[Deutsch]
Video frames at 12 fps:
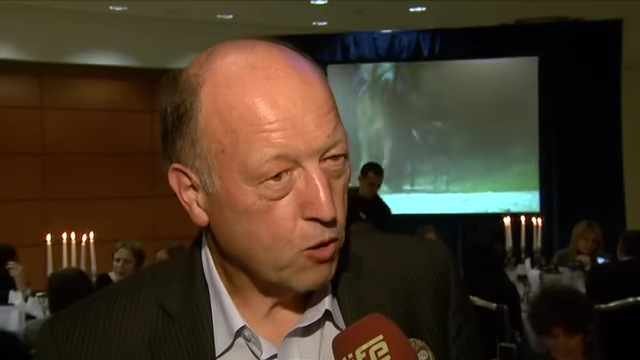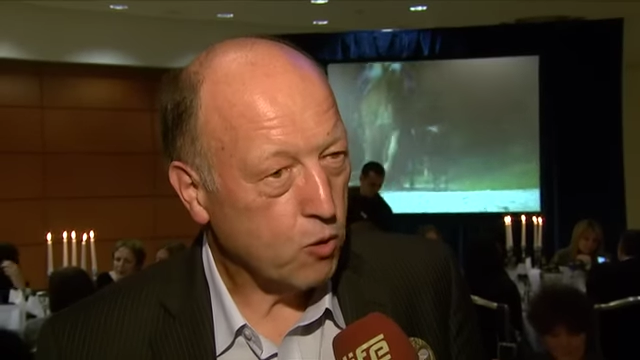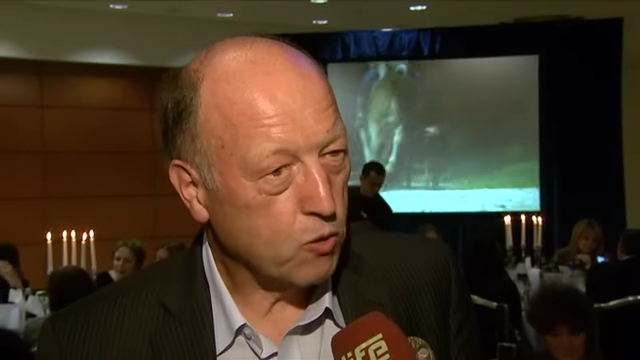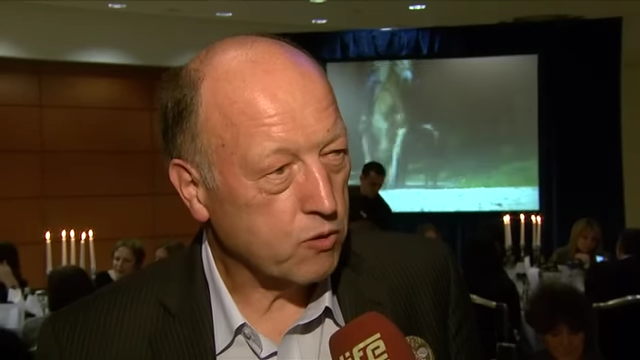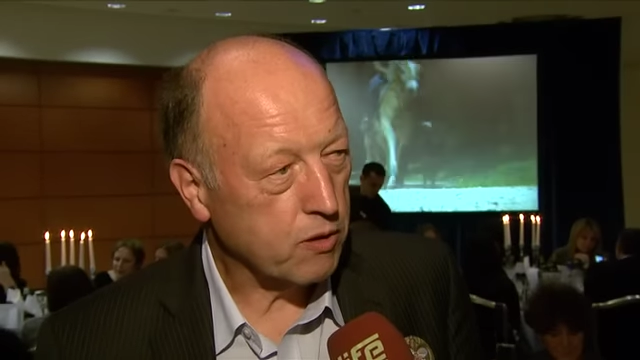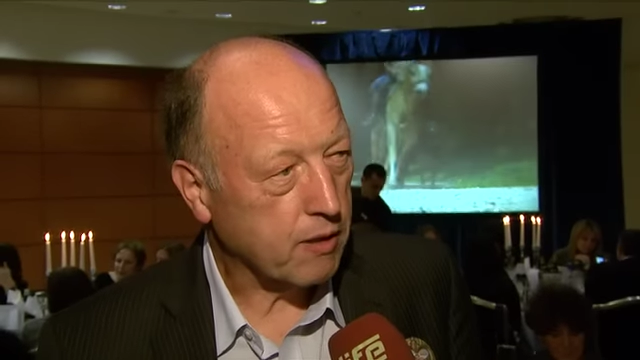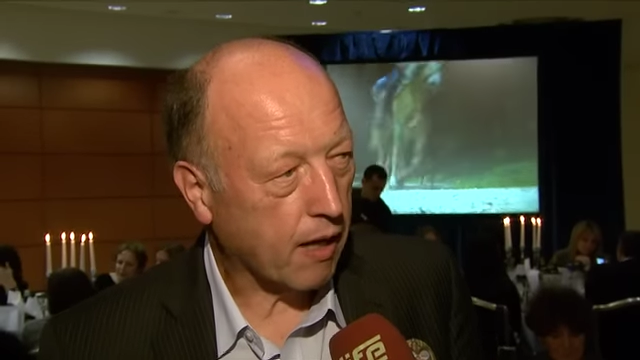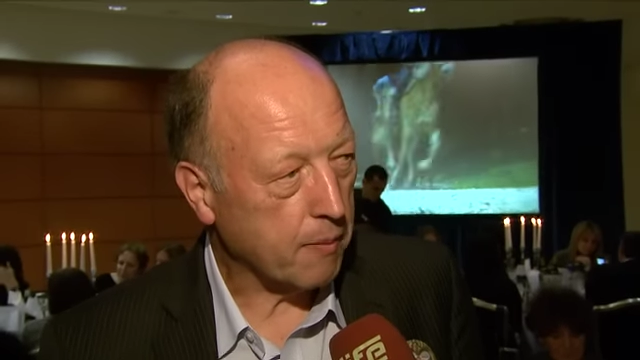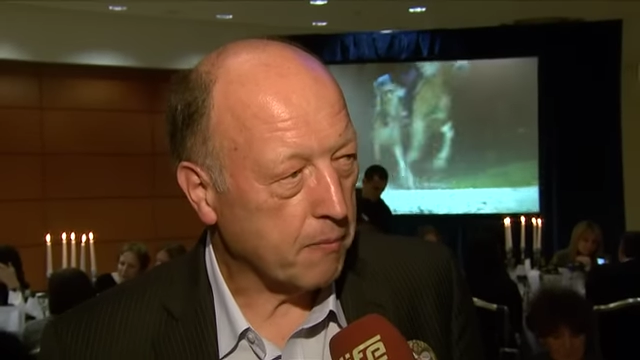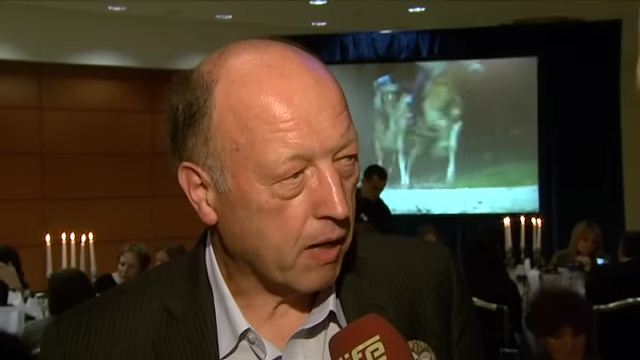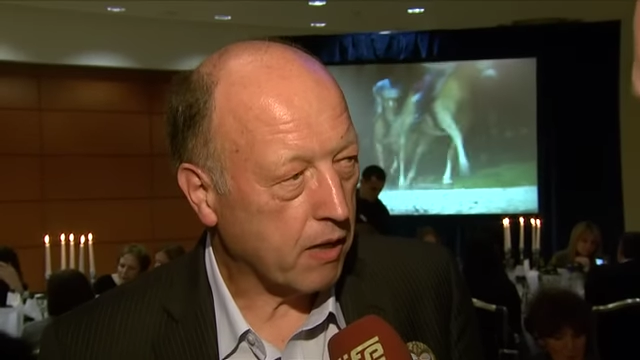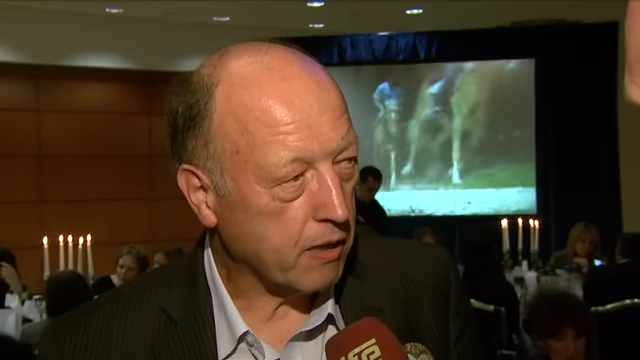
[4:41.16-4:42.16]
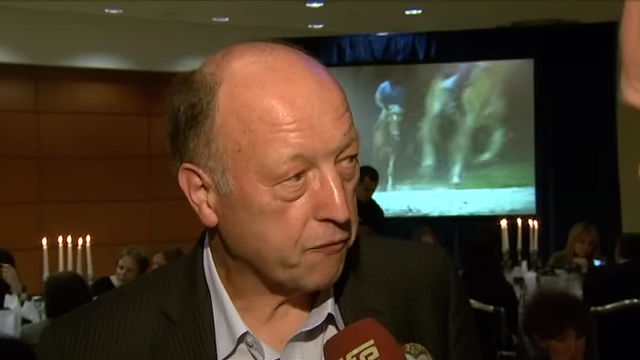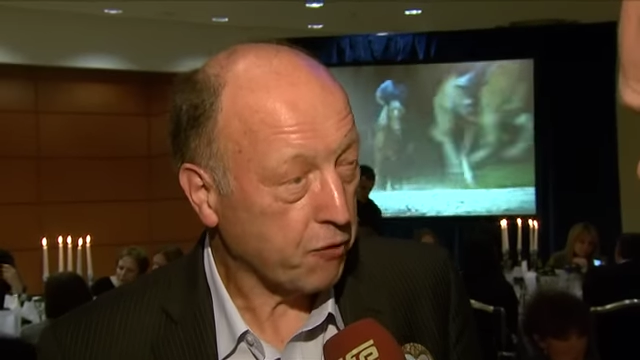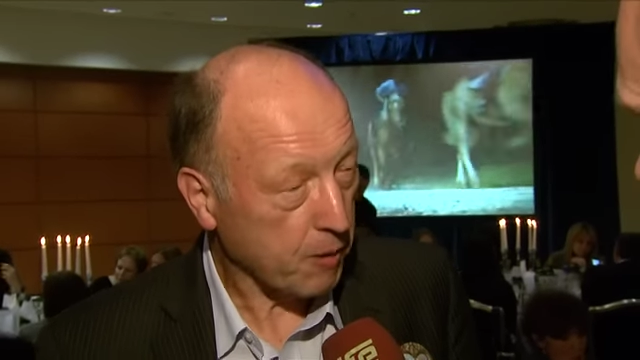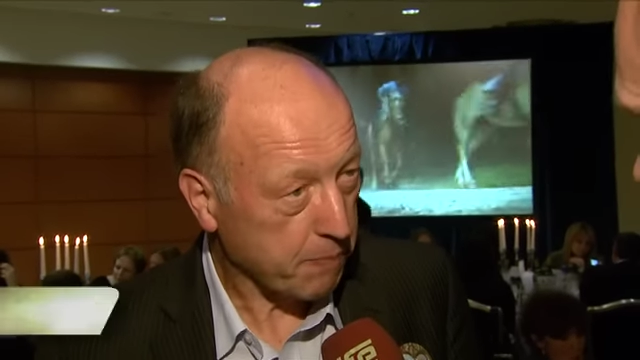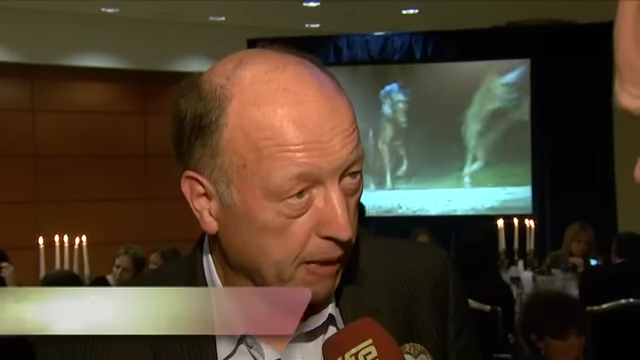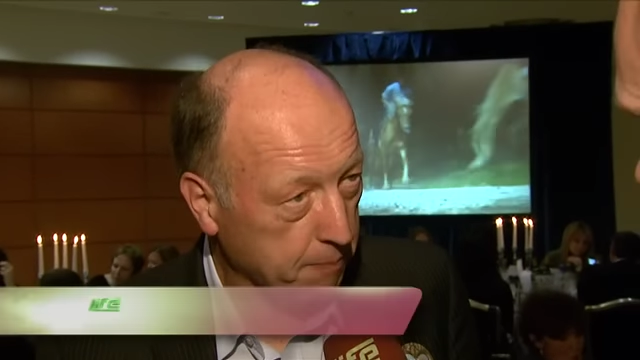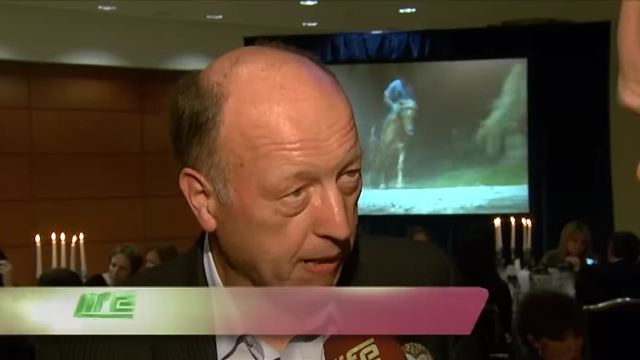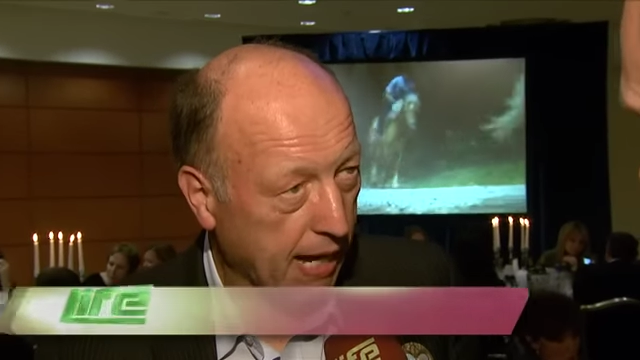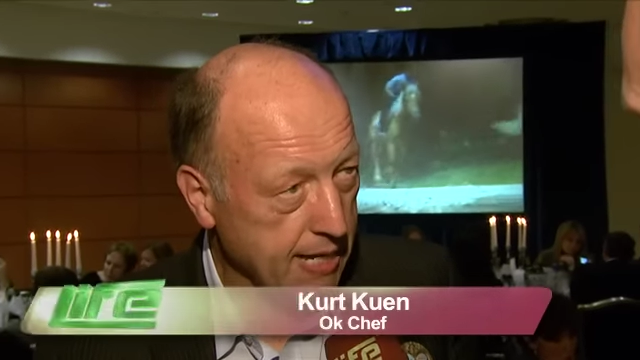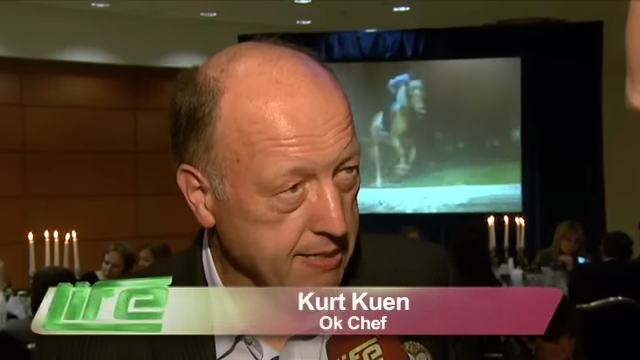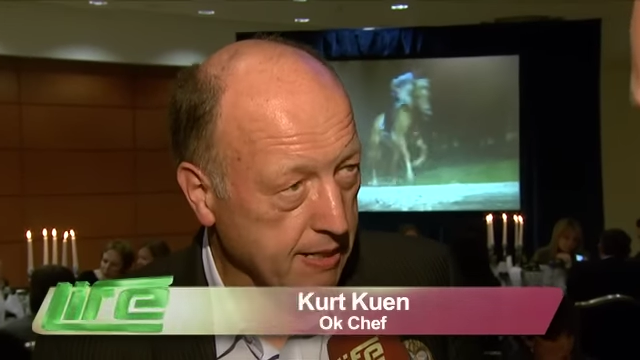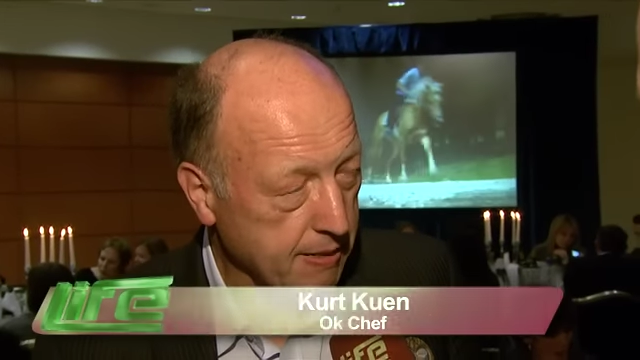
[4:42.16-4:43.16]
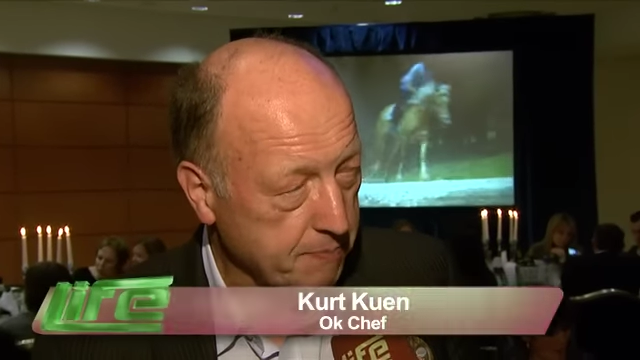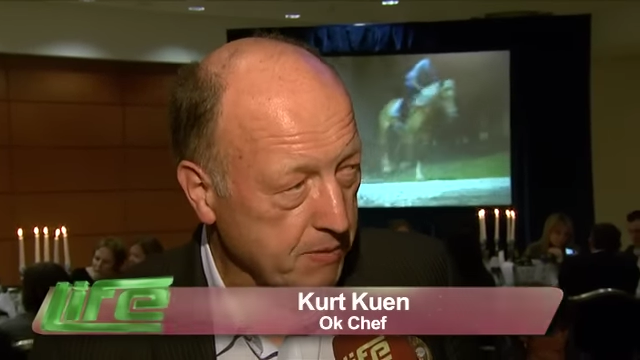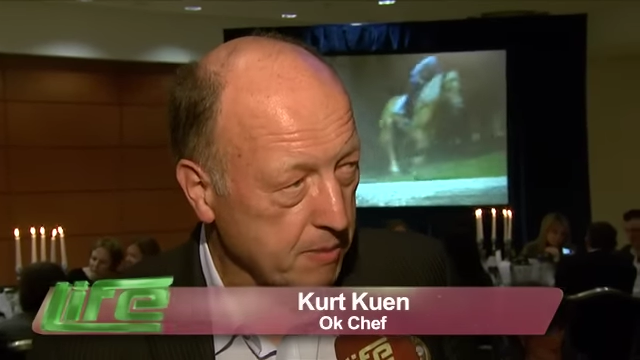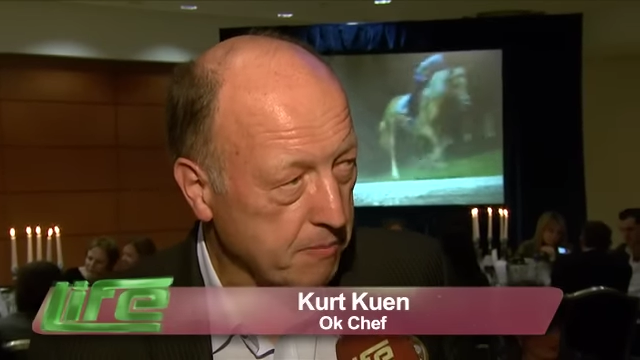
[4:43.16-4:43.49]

und dann mache ich für Parkplaza,